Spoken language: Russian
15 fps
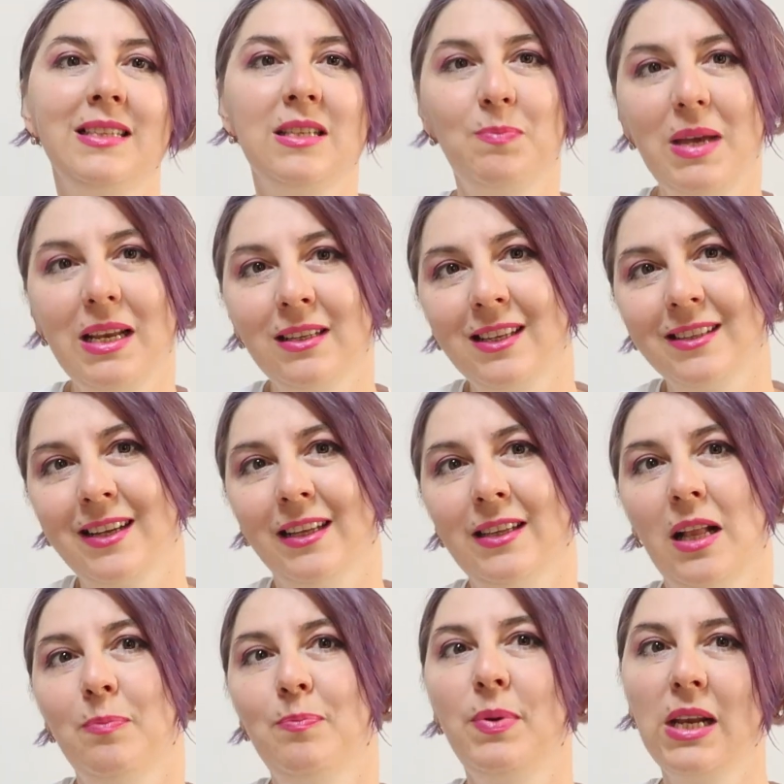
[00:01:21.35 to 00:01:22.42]
Теперь этот
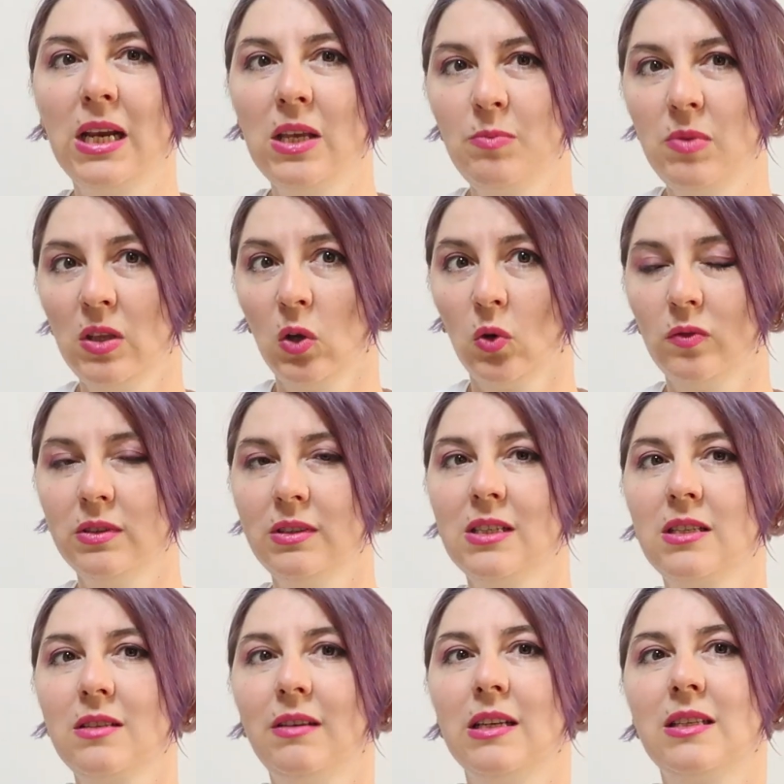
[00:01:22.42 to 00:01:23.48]
канал переименован,
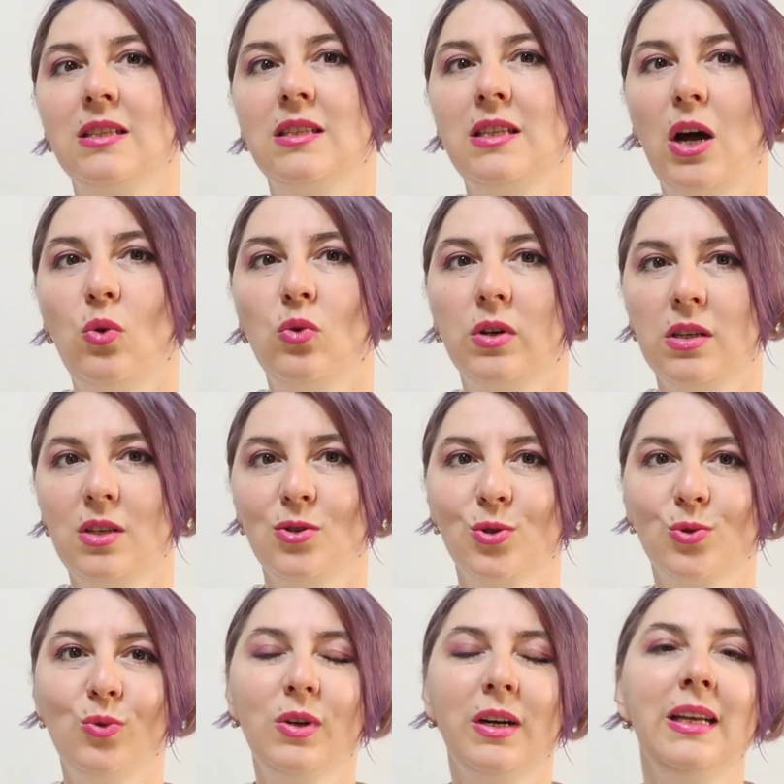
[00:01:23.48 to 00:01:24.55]
называется «Наука не
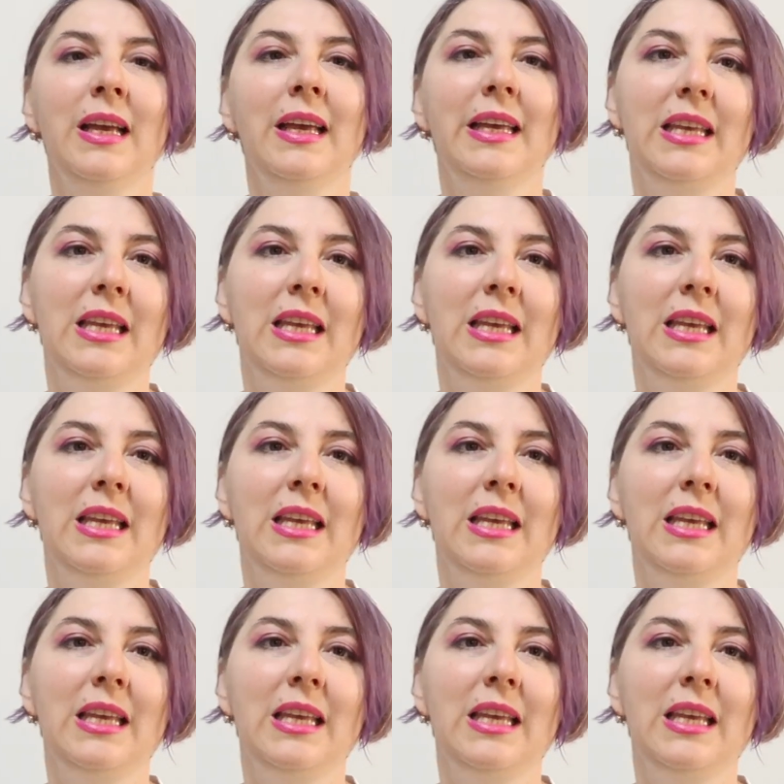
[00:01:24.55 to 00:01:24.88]
скука»,